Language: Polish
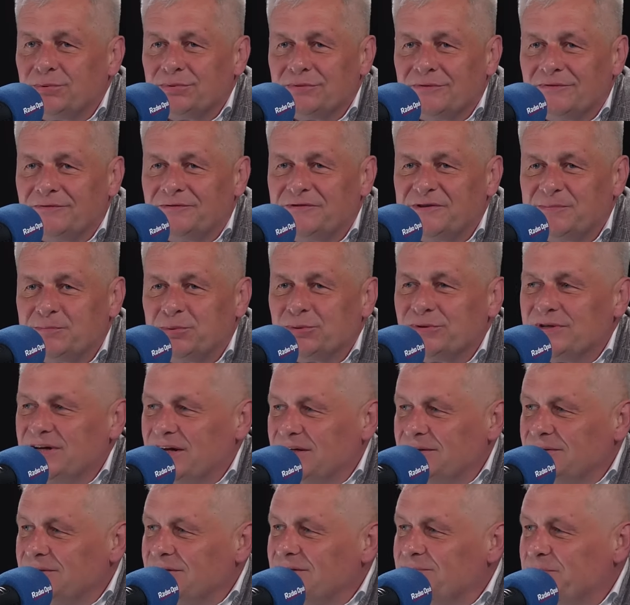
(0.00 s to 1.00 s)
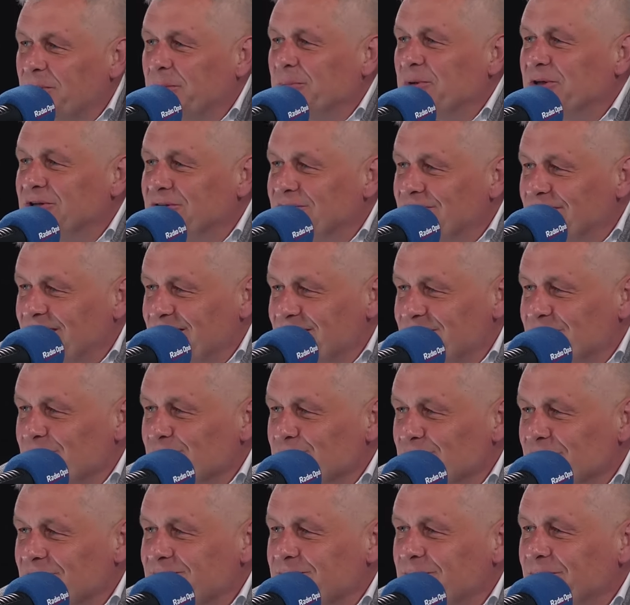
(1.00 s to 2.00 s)
wzbudzanych z premedytacją
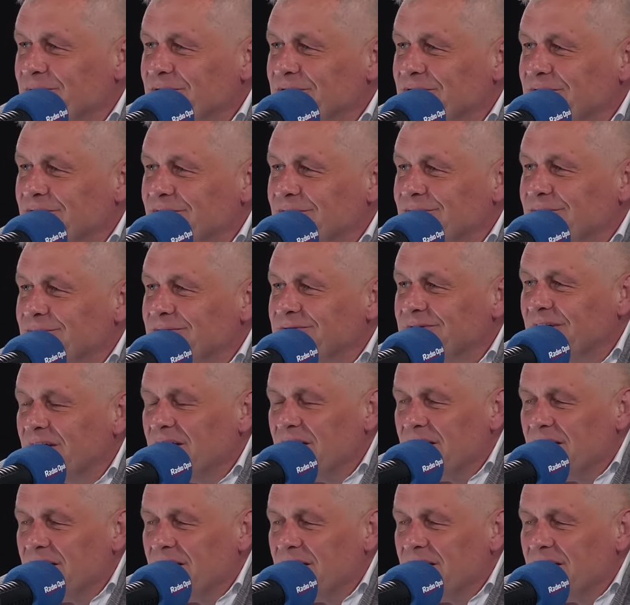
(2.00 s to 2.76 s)
przez polityków.